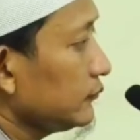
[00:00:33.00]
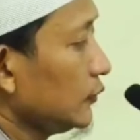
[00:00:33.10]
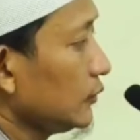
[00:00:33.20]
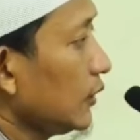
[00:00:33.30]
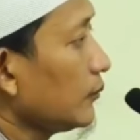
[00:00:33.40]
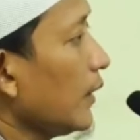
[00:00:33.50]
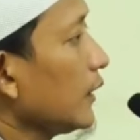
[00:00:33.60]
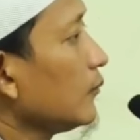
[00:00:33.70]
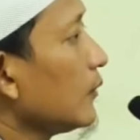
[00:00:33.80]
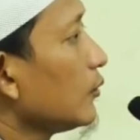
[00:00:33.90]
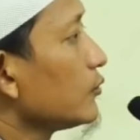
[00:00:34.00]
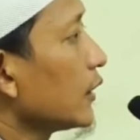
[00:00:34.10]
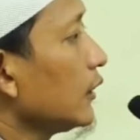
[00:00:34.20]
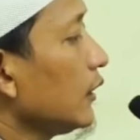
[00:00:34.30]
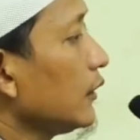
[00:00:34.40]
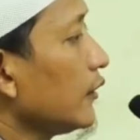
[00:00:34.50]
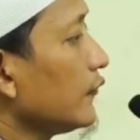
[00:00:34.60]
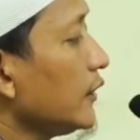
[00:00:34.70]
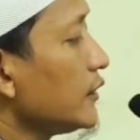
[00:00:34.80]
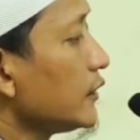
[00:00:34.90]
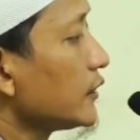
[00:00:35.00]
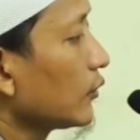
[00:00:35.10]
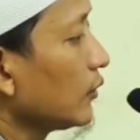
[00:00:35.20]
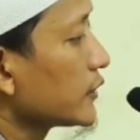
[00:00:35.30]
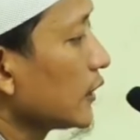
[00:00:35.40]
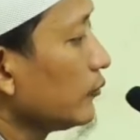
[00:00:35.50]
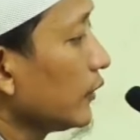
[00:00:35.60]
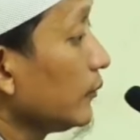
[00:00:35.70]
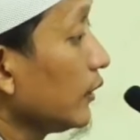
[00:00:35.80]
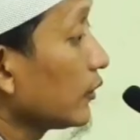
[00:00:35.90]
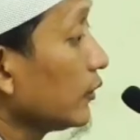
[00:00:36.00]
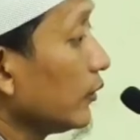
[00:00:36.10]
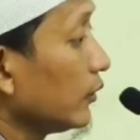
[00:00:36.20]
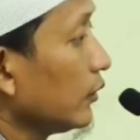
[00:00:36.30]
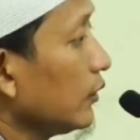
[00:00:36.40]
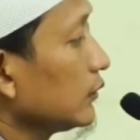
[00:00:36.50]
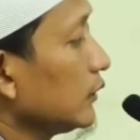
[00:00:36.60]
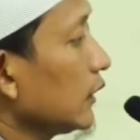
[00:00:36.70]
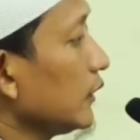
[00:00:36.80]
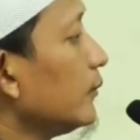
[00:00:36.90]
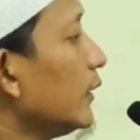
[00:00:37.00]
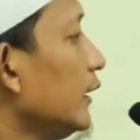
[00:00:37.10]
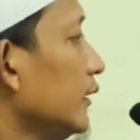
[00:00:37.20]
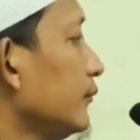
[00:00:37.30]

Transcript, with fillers: Yang paling bagus adalah definisi Syekhul Islam Taimiyah rahimahullah tentang ibadah.